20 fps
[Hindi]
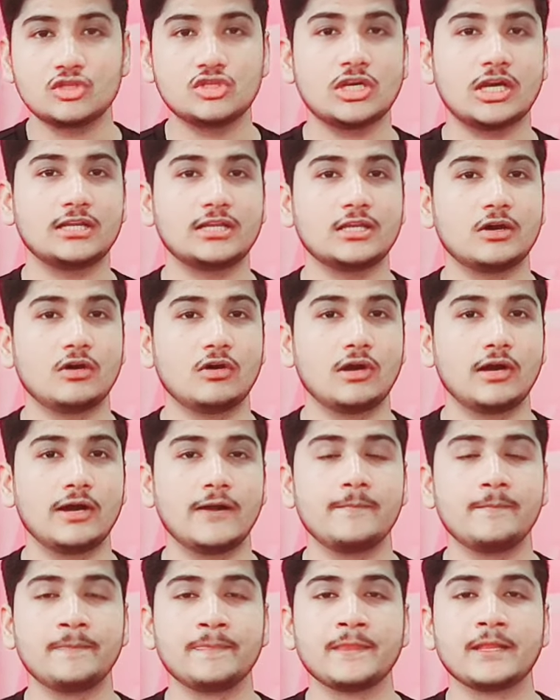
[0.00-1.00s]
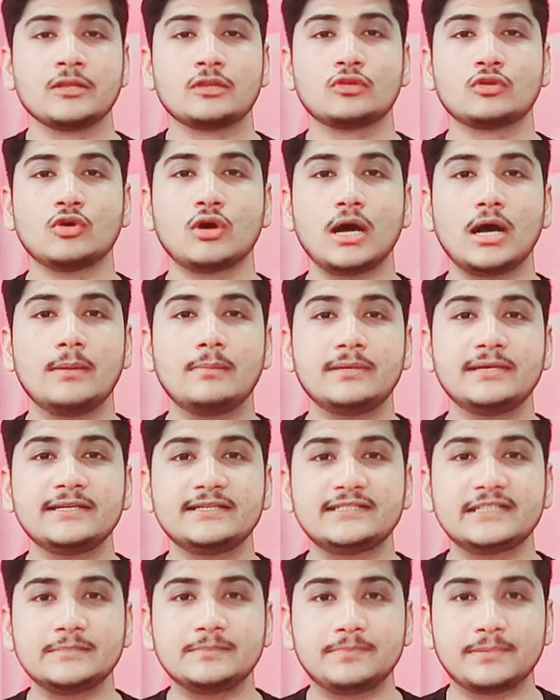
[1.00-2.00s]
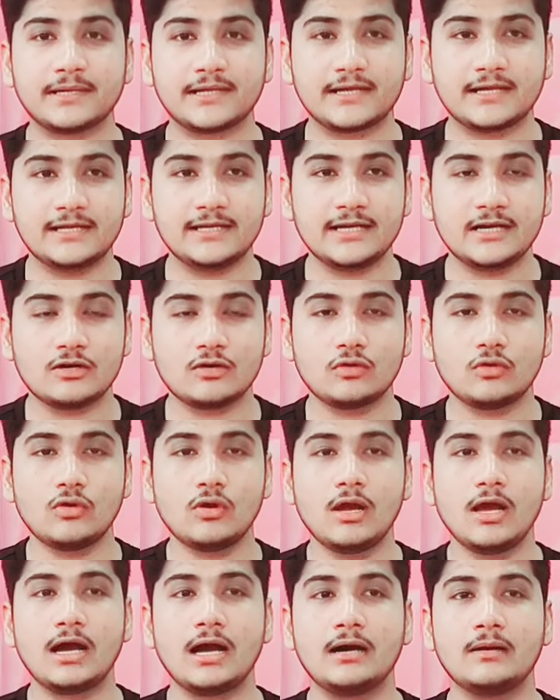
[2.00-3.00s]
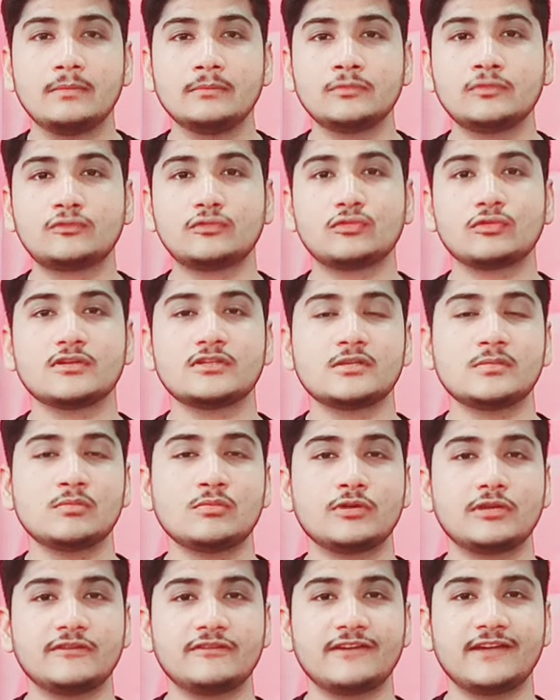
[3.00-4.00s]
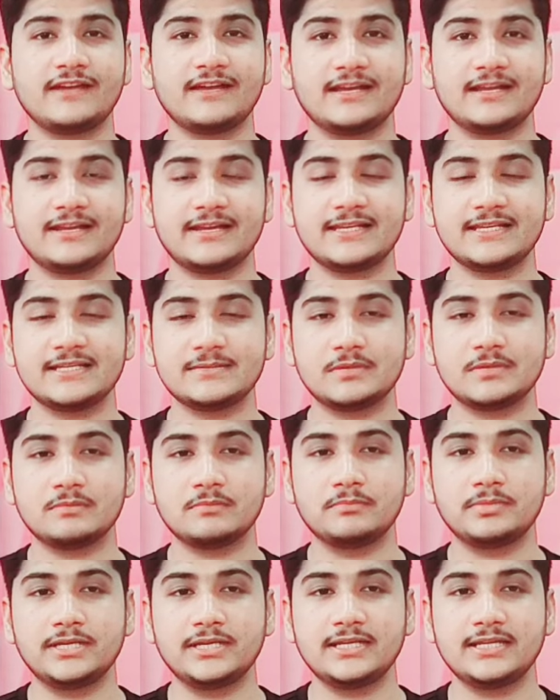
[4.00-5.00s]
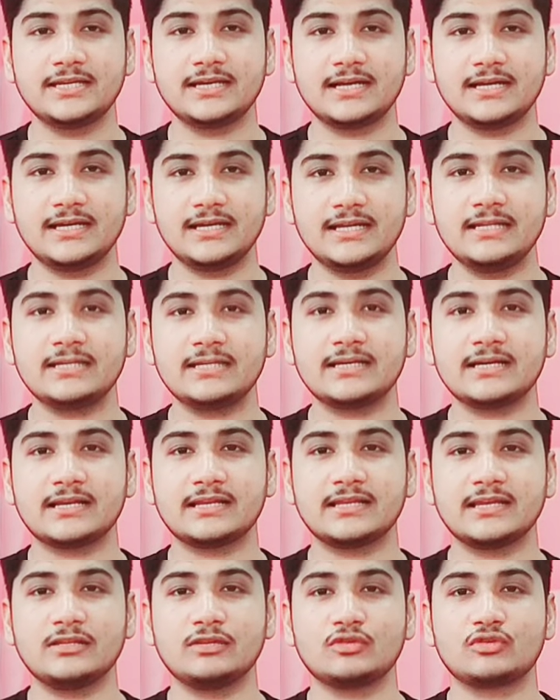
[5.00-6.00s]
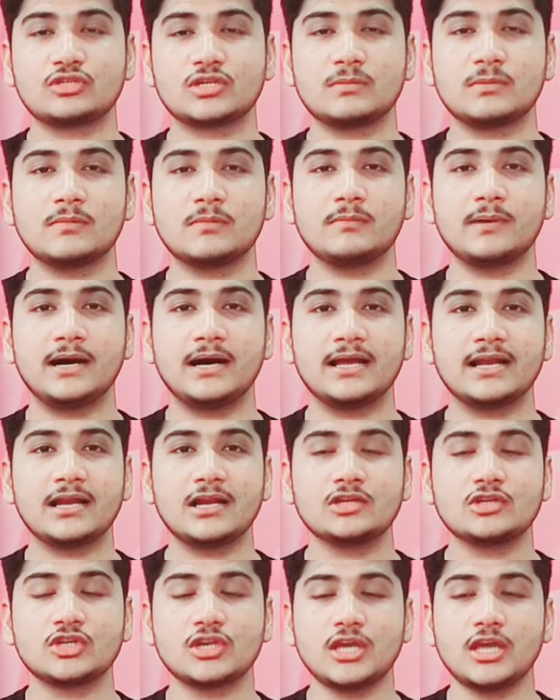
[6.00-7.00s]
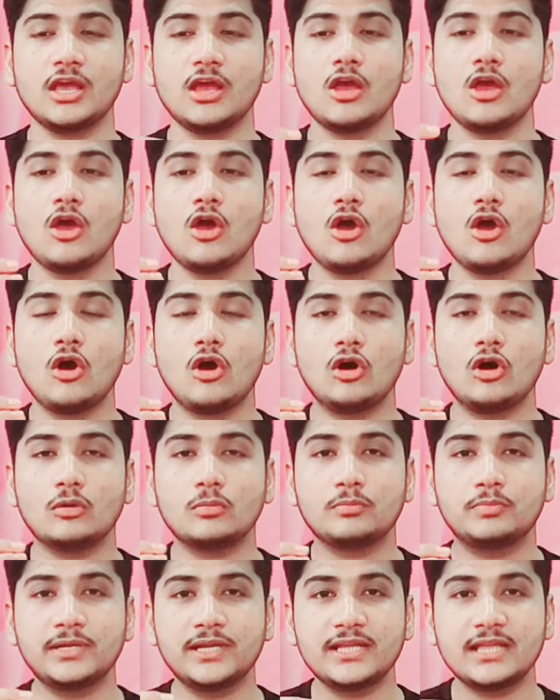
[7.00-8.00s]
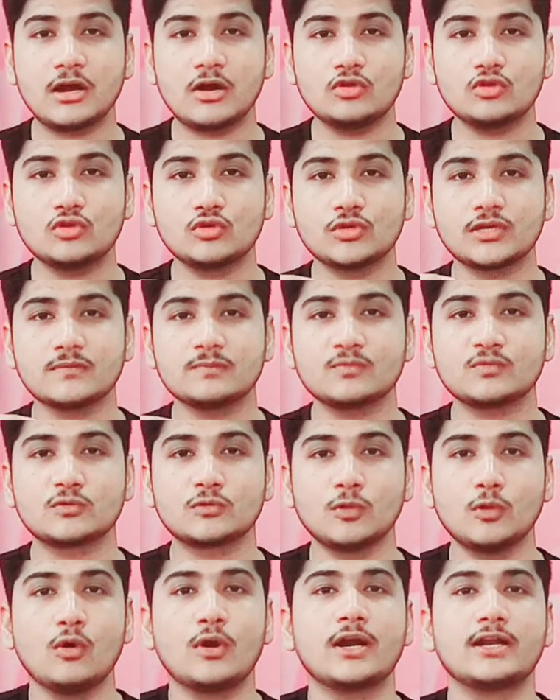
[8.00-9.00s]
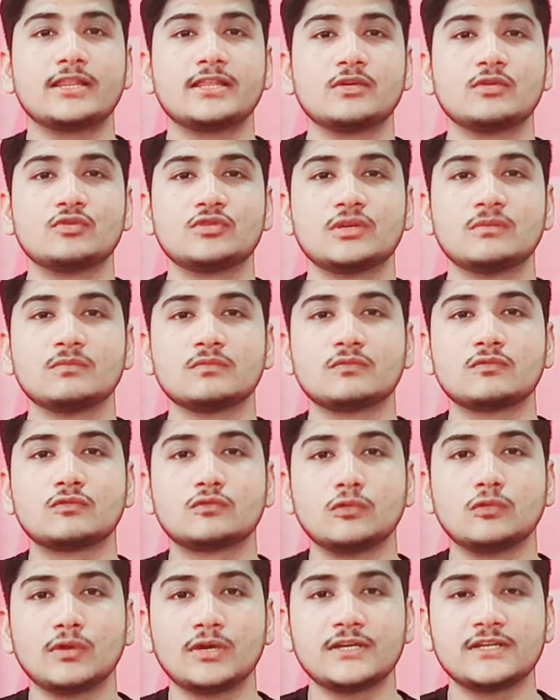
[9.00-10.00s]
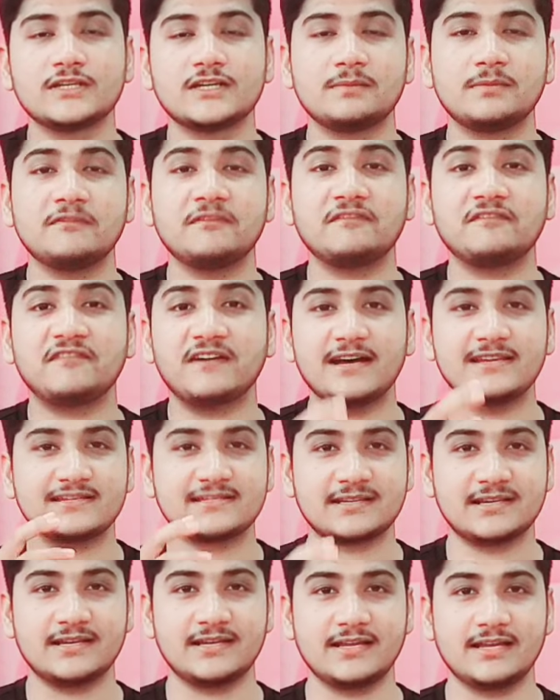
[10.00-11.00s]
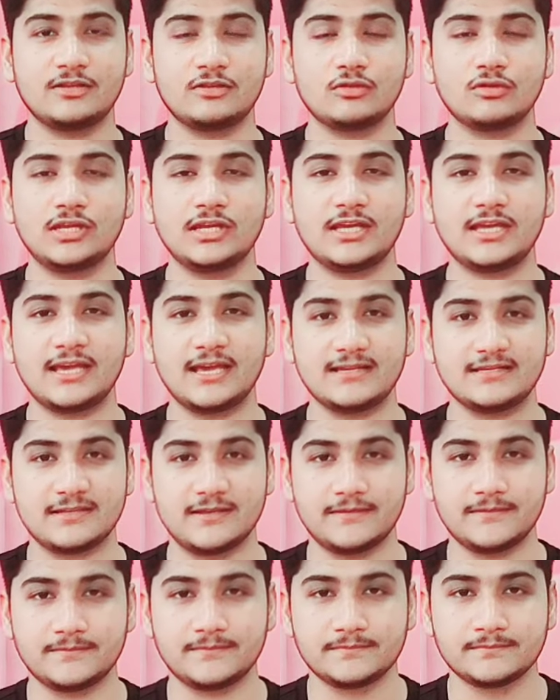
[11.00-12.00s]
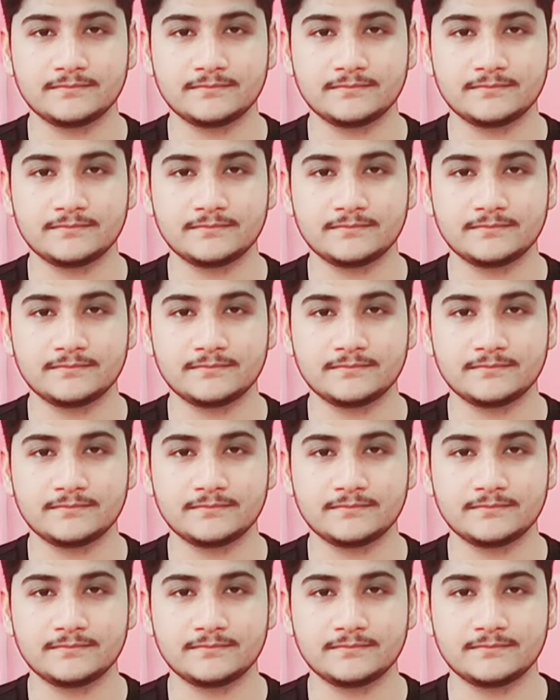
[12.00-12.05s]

जाता होगा तो अब इसी प्रक्रिया को हम थोड़ा सा मॉडिफाई करेंगे जब हम ब्रीद इन करते हैं तो स्टमक बाहर आना चाहिए और ब्रीद आउट जो कि हम स्लो करते हैं उसे हम स्लो की जगह पे फास्ट करेंगे तो देखिए ऐसे